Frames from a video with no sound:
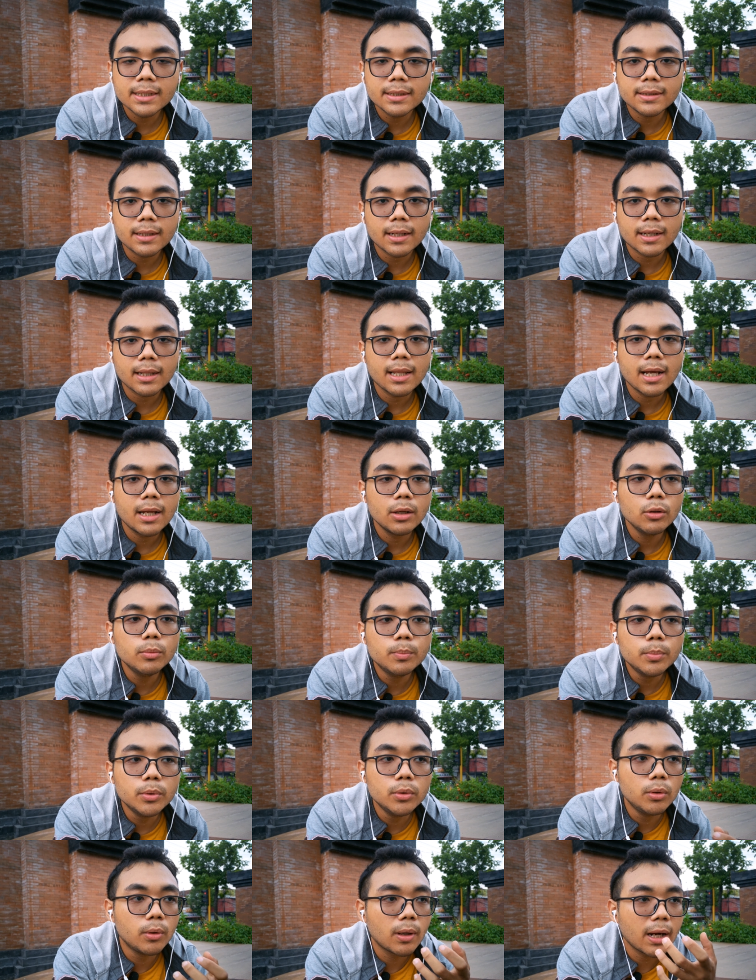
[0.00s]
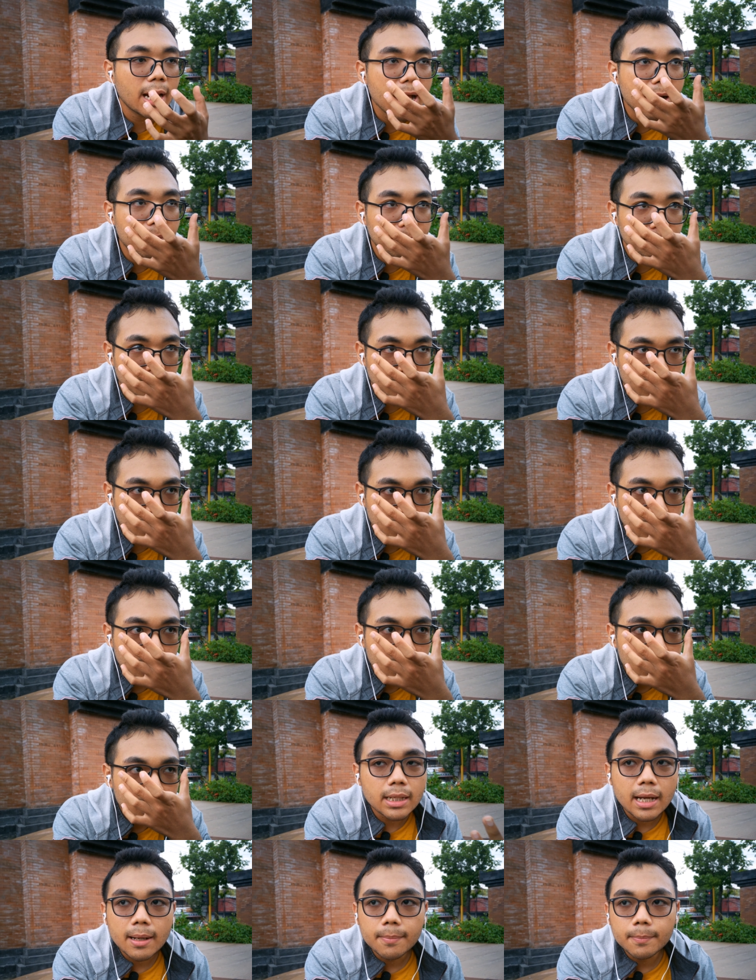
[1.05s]
masih terlalu buram
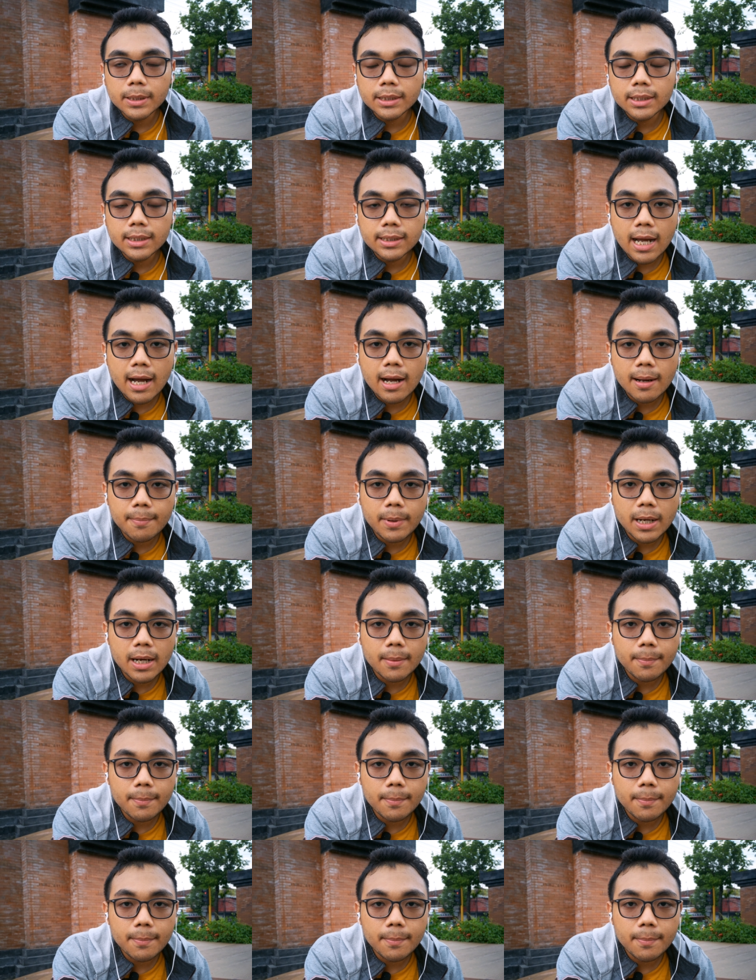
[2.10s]
tapi tidak